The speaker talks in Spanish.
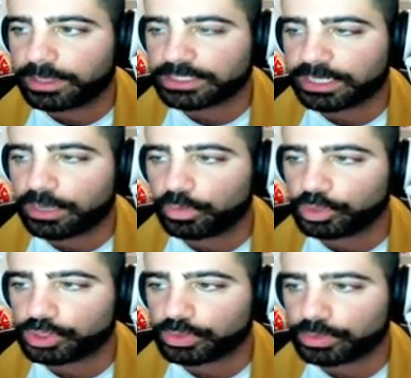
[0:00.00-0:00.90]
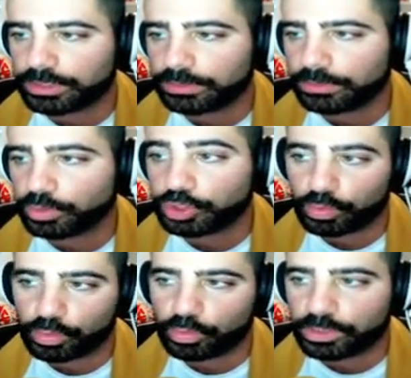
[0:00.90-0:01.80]
Le ha sacado un 8. 8
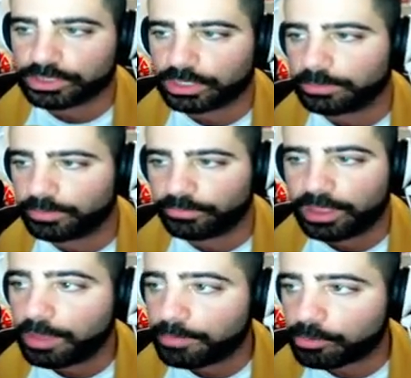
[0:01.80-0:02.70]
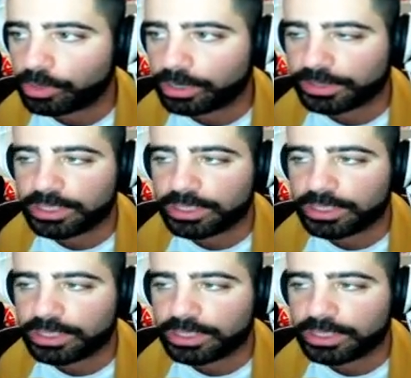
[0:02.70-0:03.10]
con 1 ha Pablo